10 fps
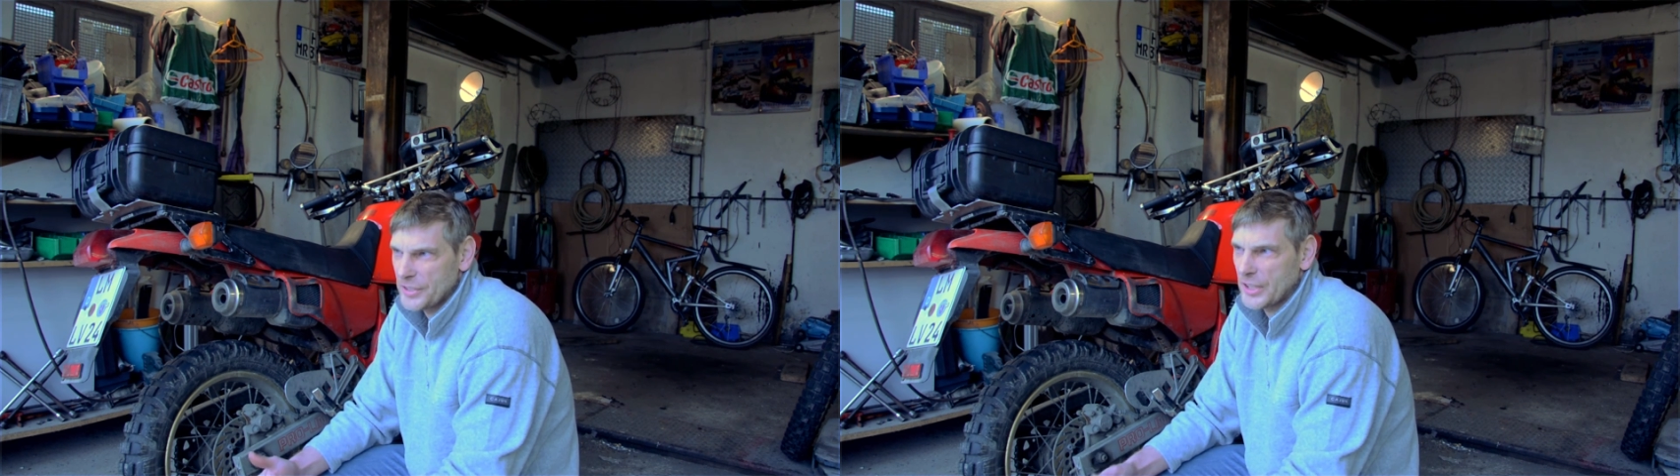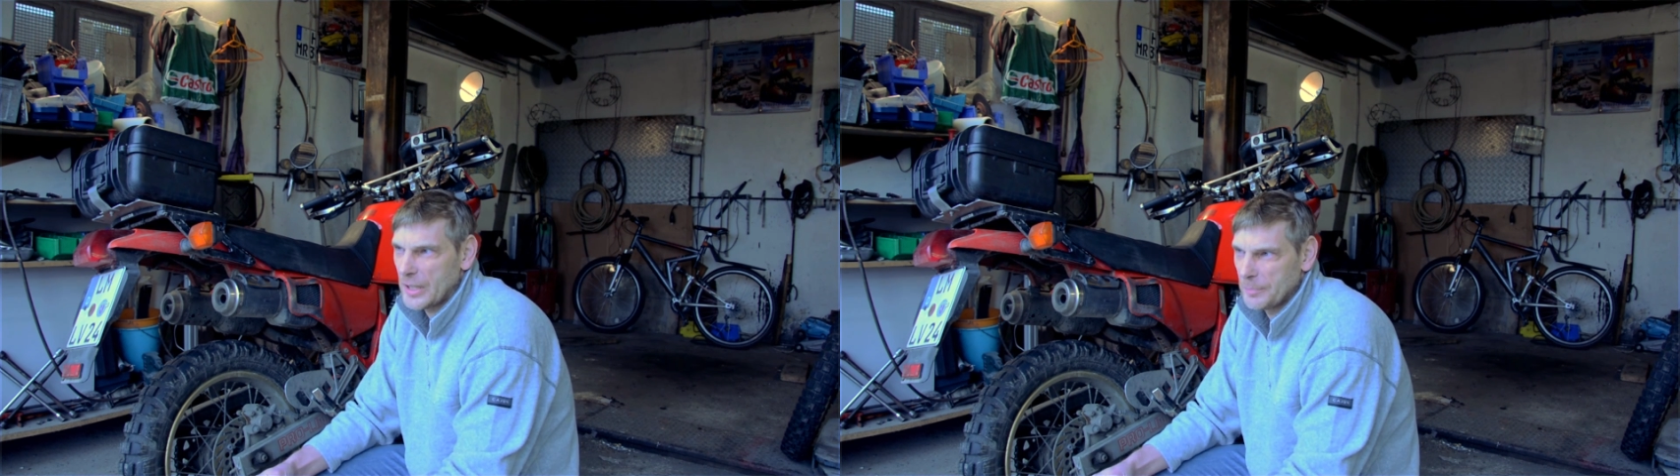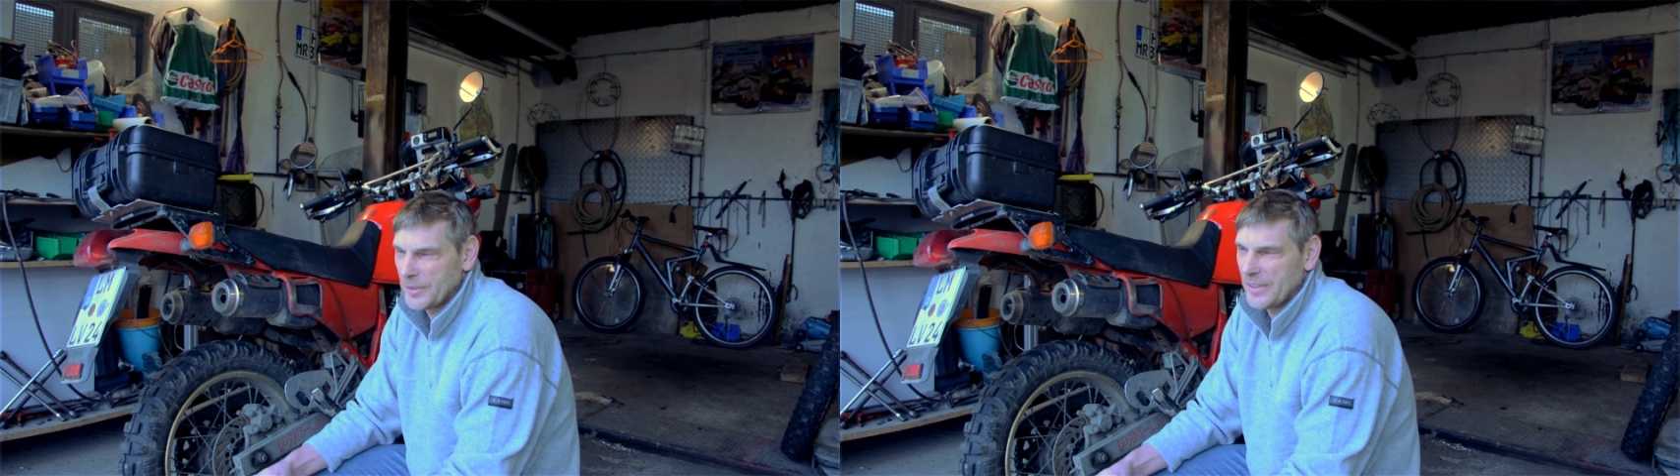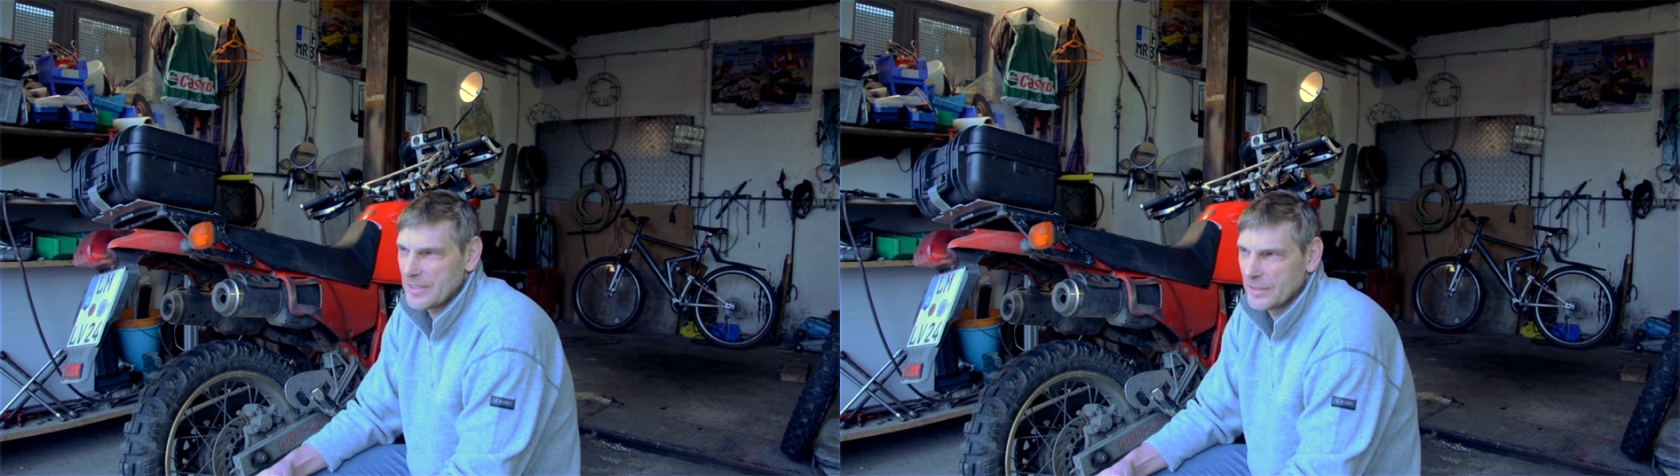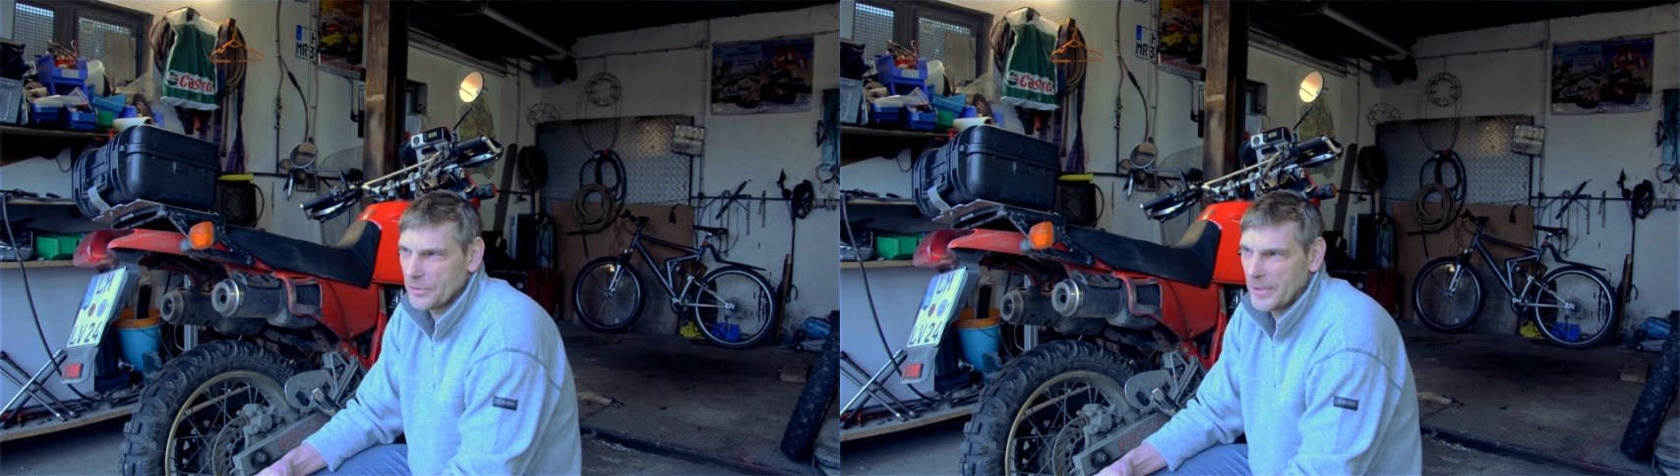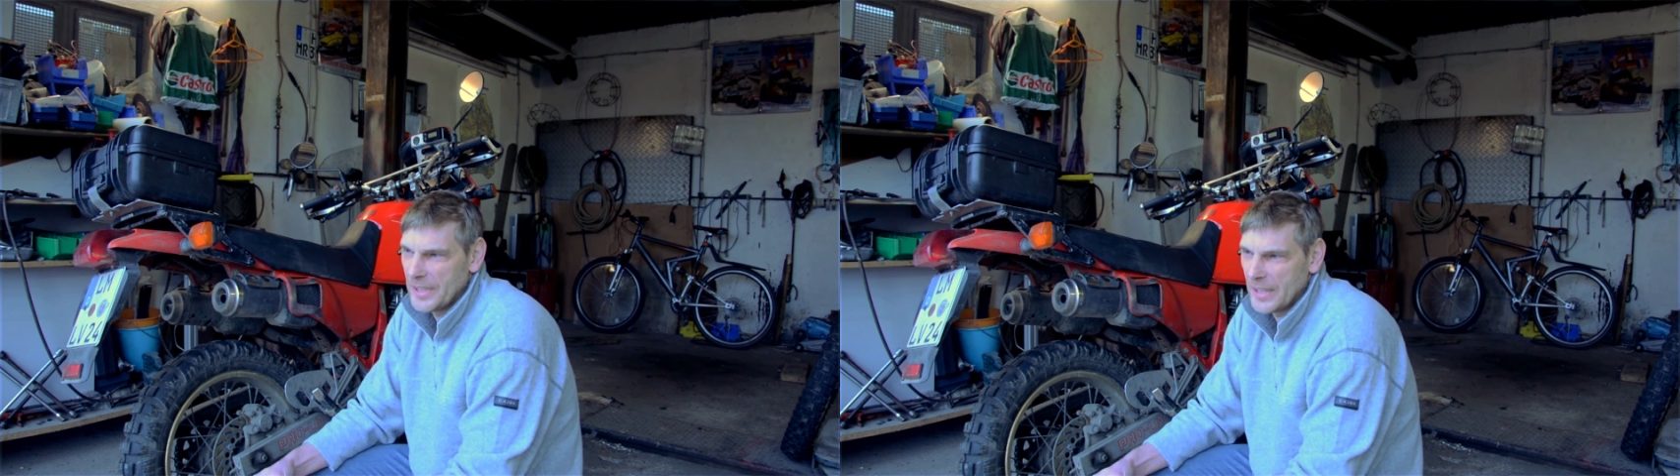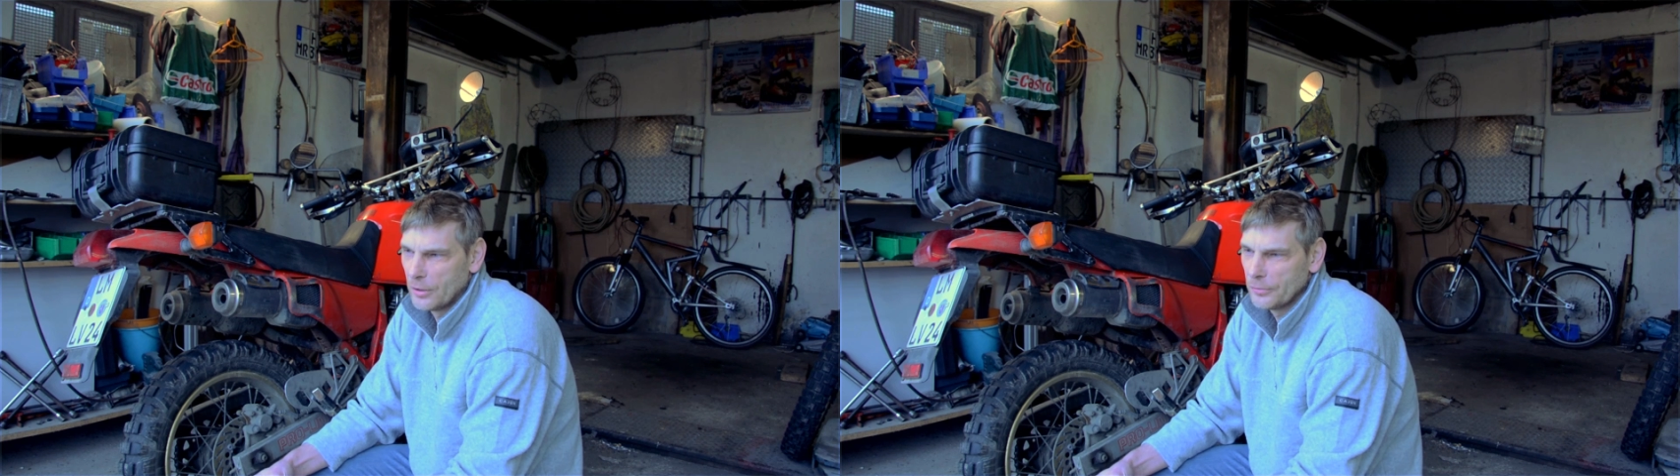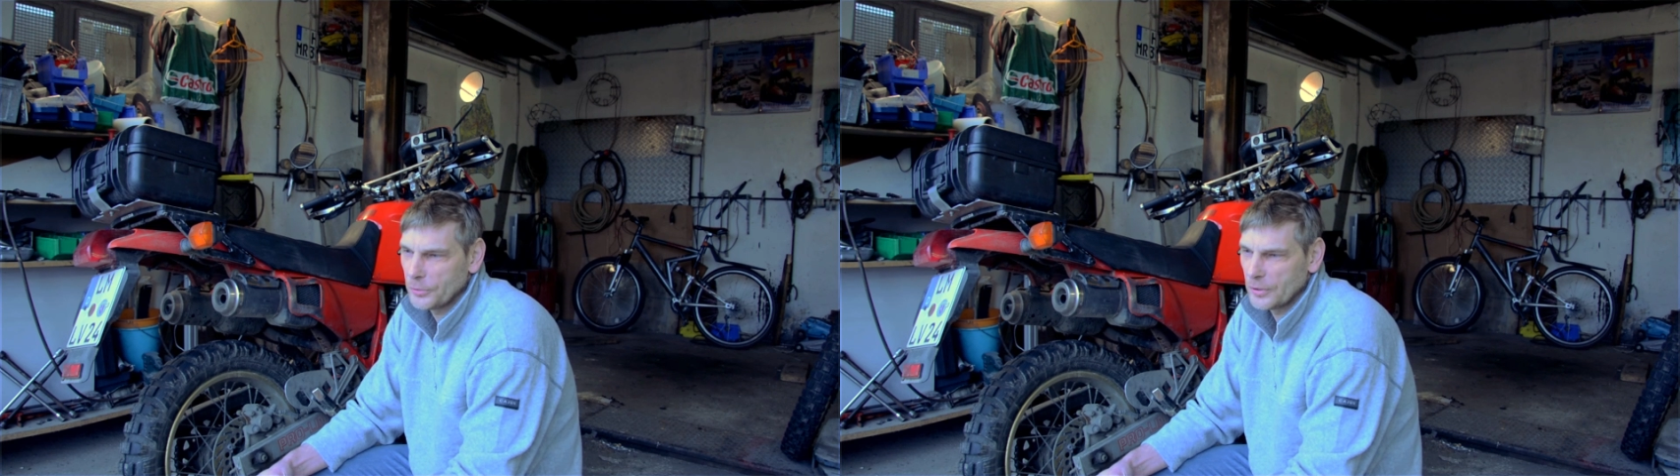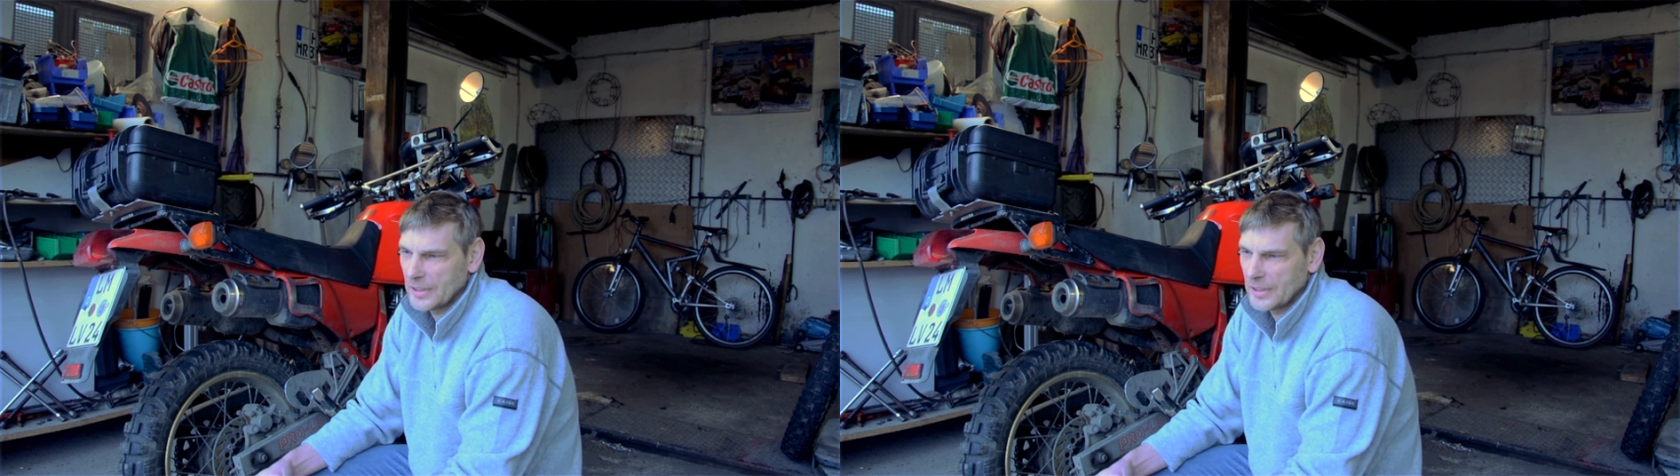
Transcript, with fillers: sich halt mit wesentlich weniger Luftdruck